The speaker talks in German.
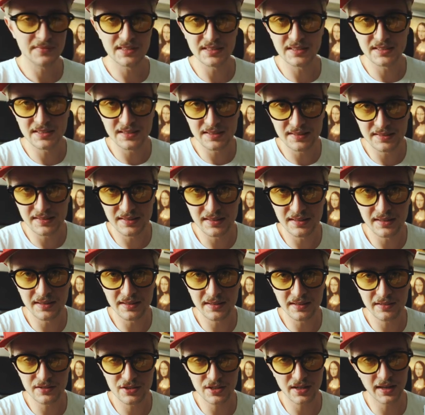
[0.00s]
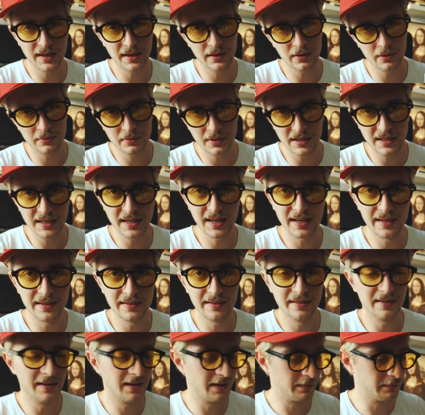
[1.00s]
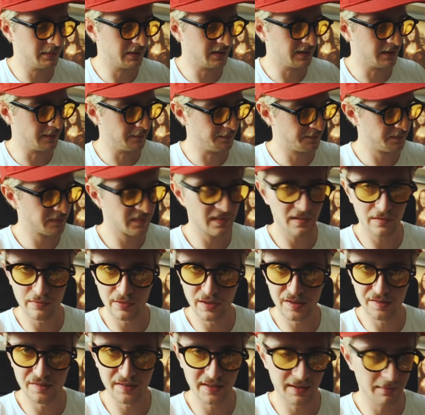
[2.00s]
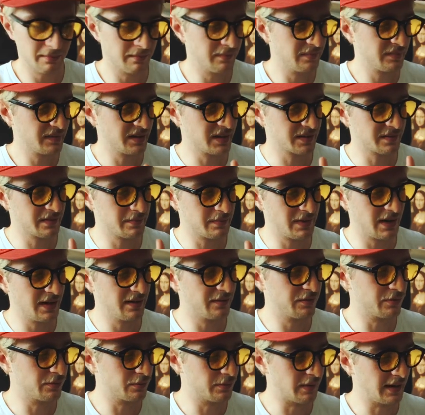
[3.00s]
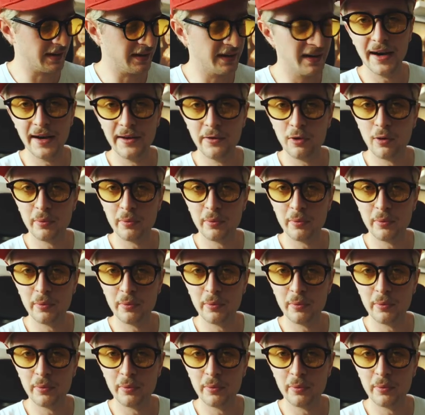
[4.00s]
das ist jetzt hier streng genommen gar keine, aber sowas eben, sagen wir mal, wo man ein